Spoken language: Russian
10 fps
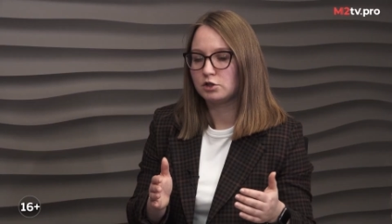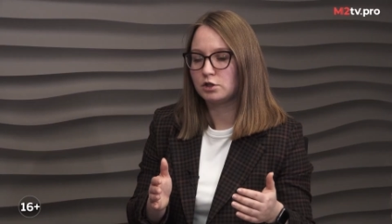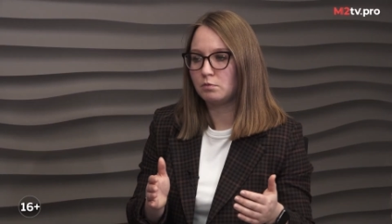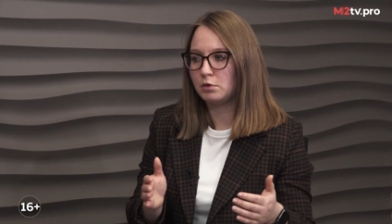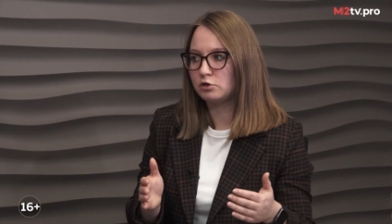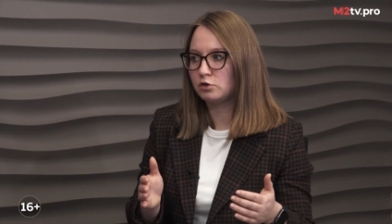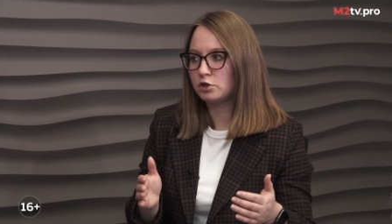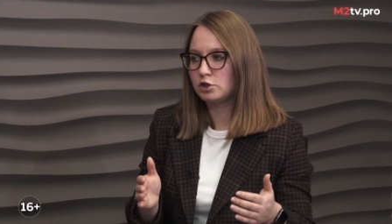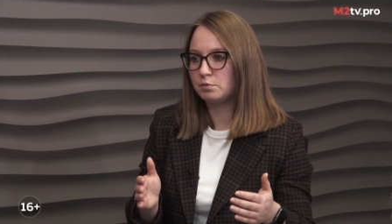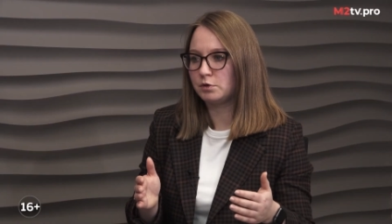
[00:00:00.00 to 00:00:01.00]
Считаю большой
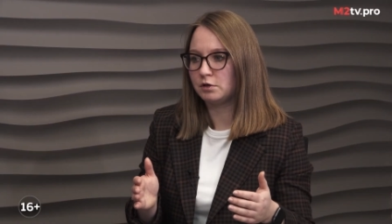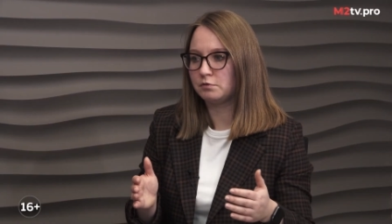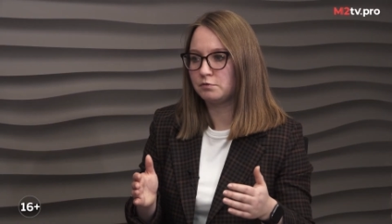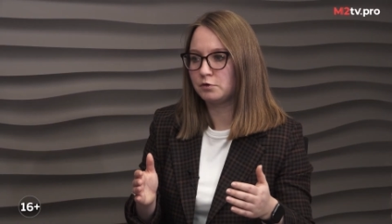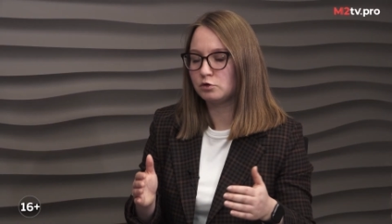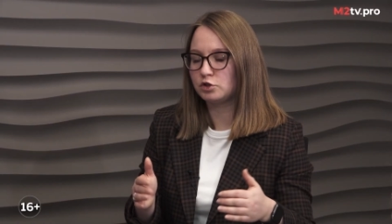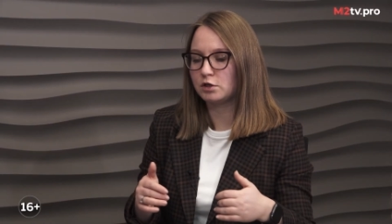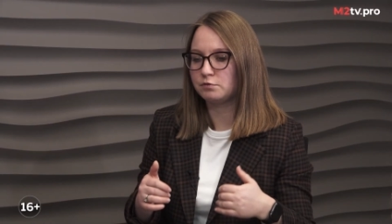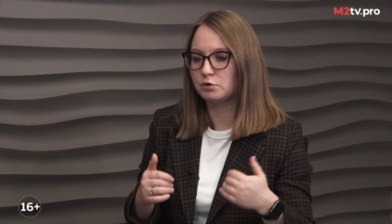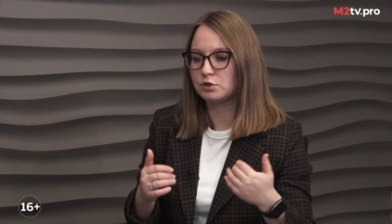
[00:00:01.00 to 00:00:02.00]
ошибкой
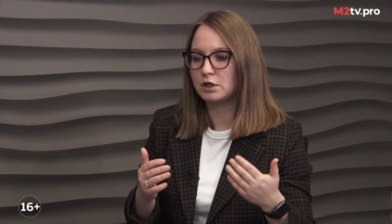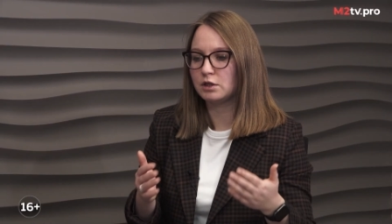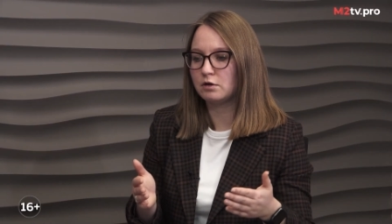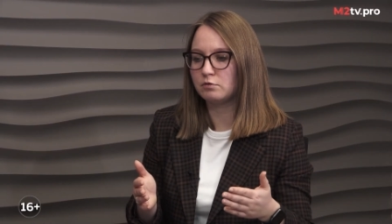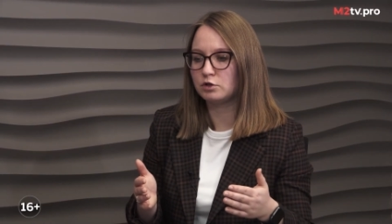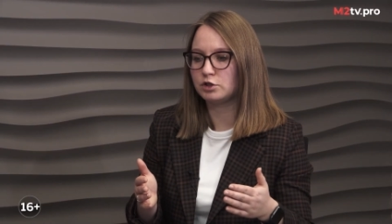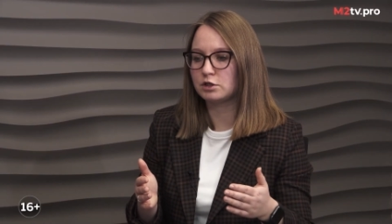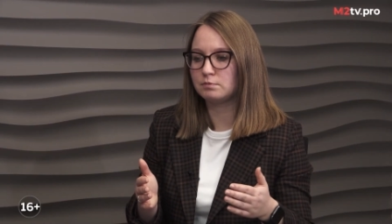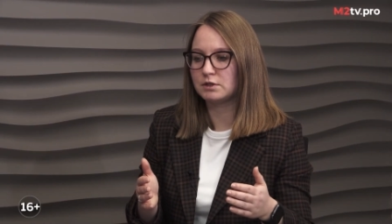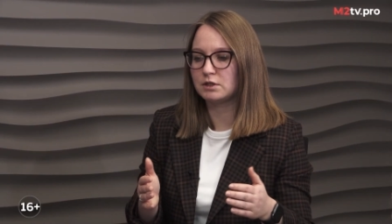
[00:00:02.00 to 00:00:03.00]
включать функции одного
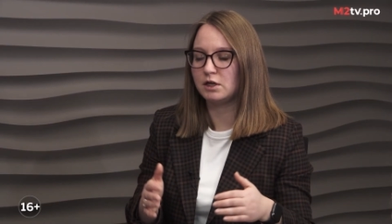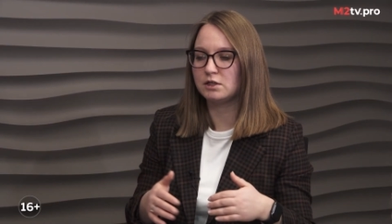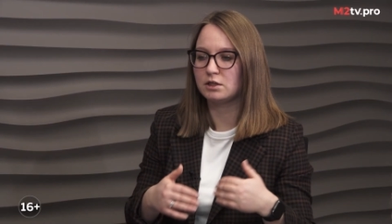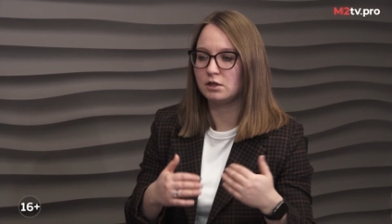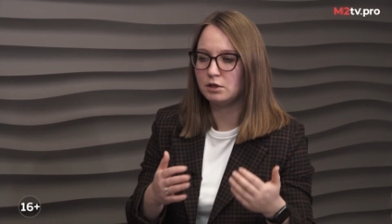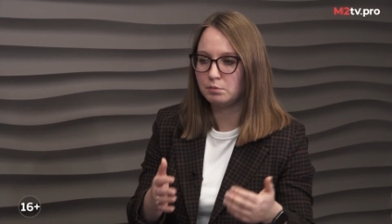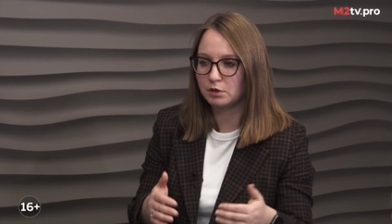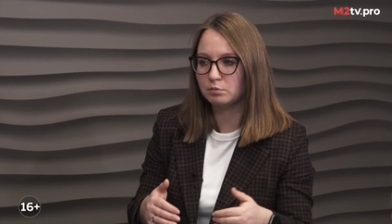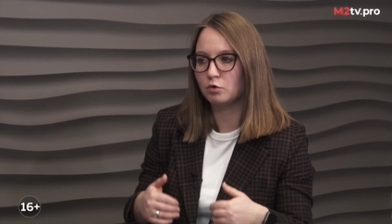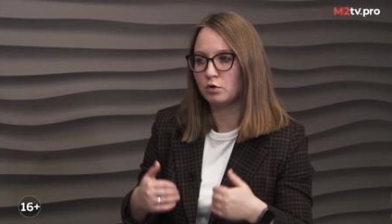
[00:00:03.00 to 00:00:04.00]
HR-специалиста и
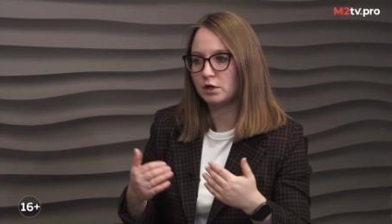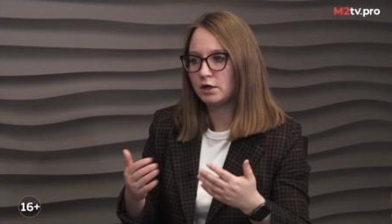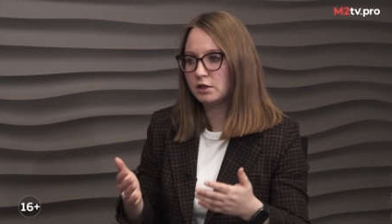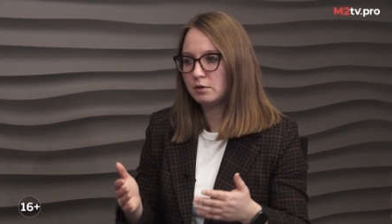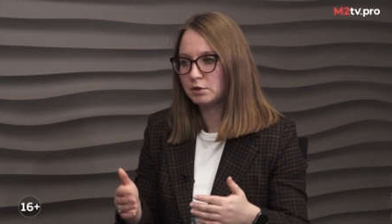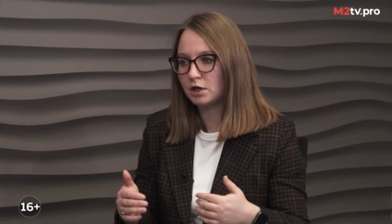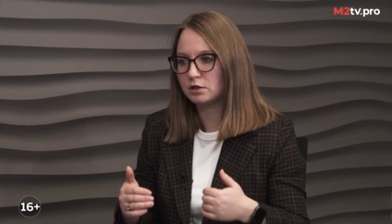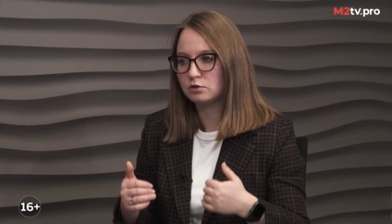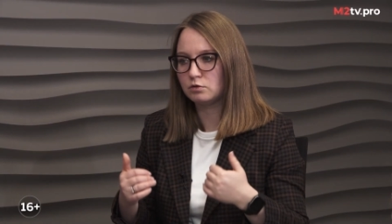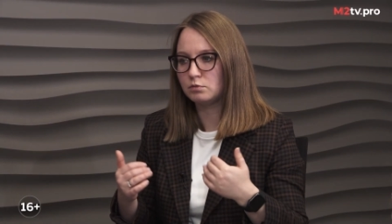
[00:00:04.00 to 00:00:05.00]
подбор, и
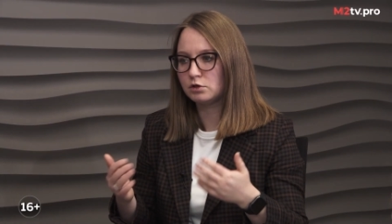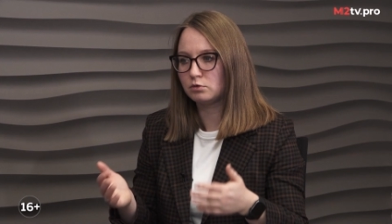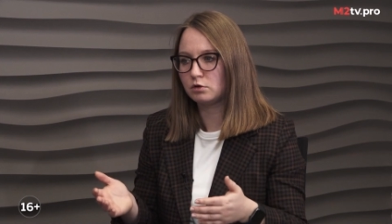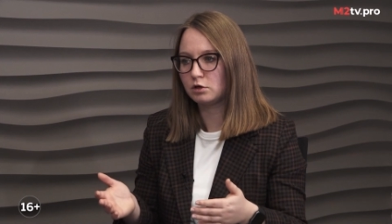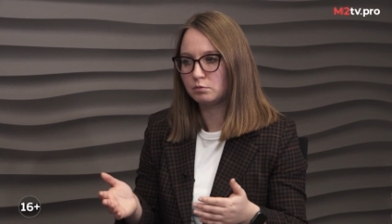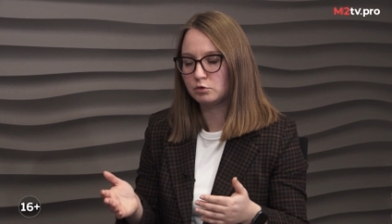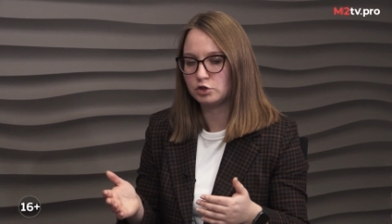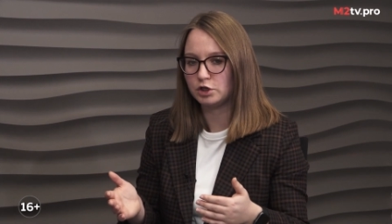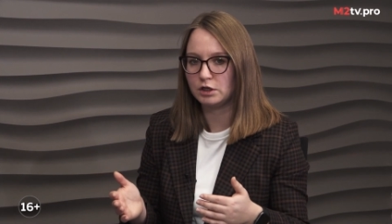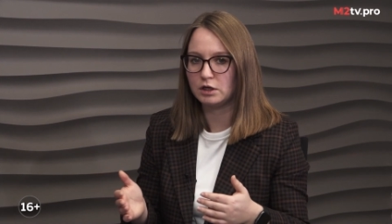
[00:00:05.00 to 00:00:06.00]
адаптацию, и мониторинг
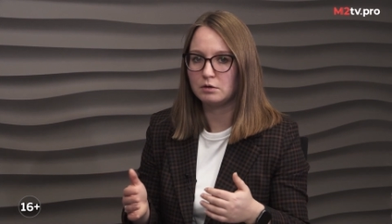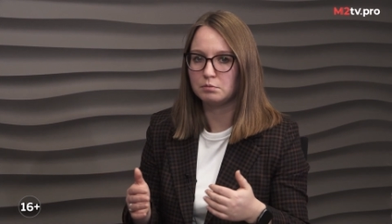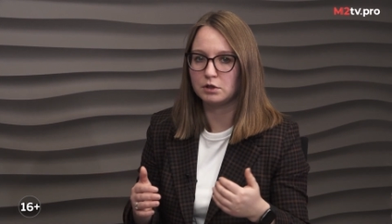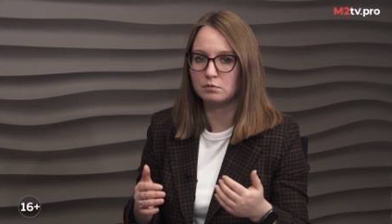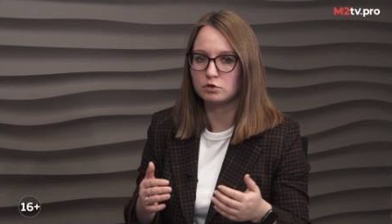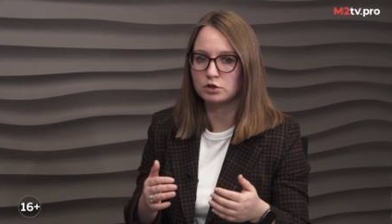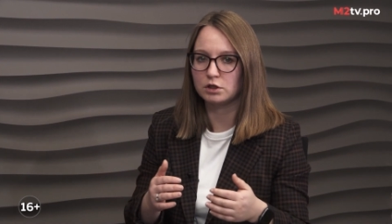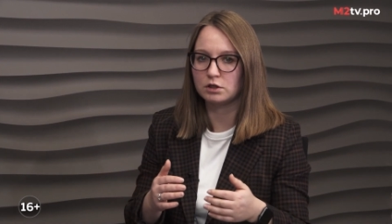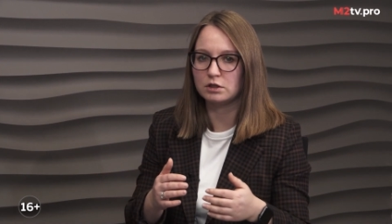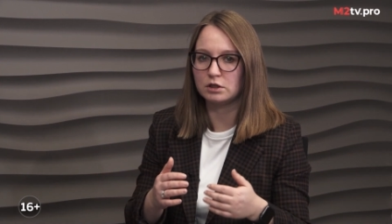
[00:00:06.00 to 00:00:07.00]
обучения, потому что
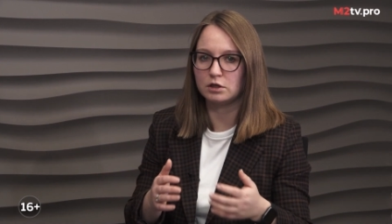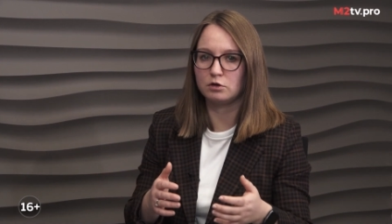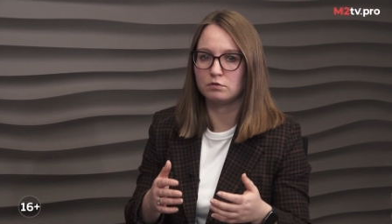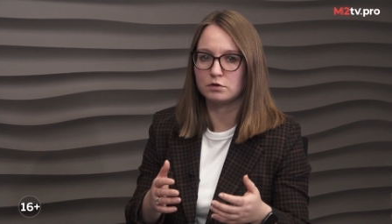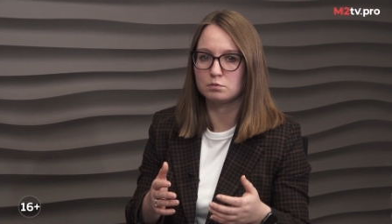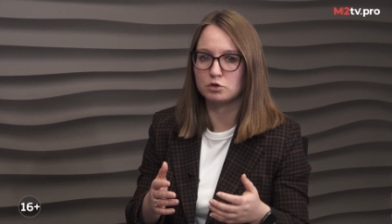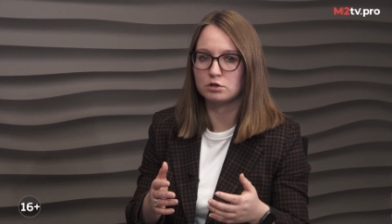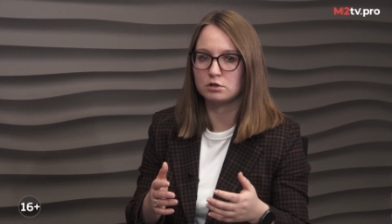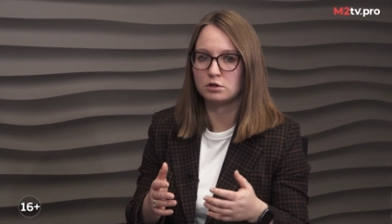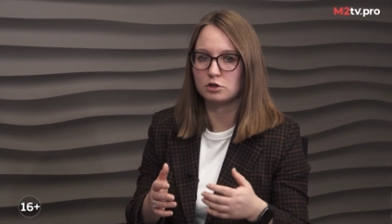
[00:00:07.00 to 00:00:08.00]
это не дает
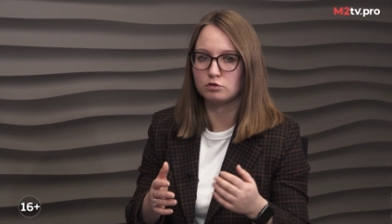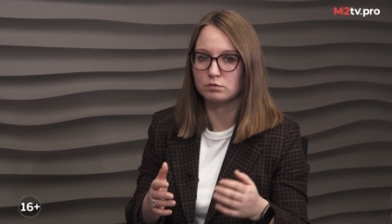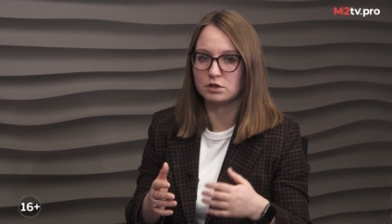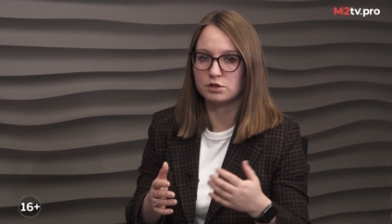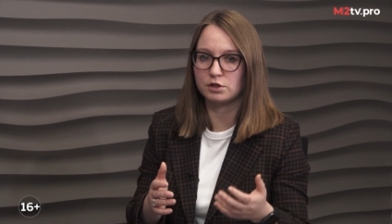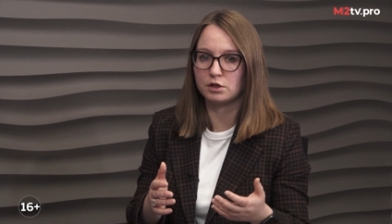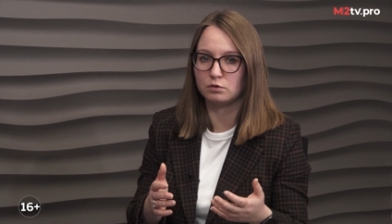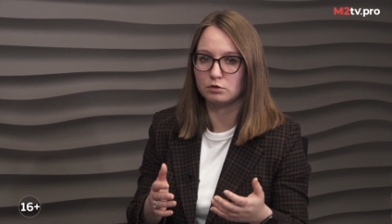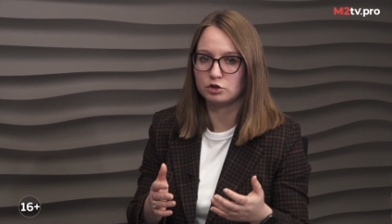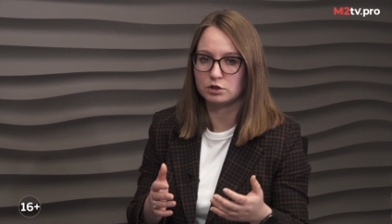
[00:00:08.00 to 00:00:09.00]
возможности на чем-то
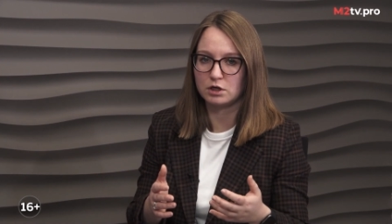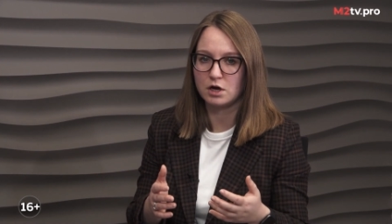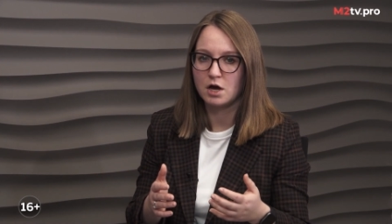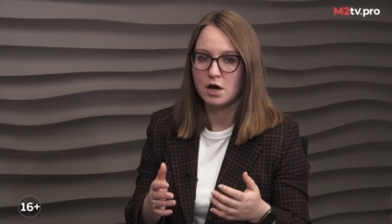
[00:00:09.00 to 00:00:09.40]
сосредоточиться.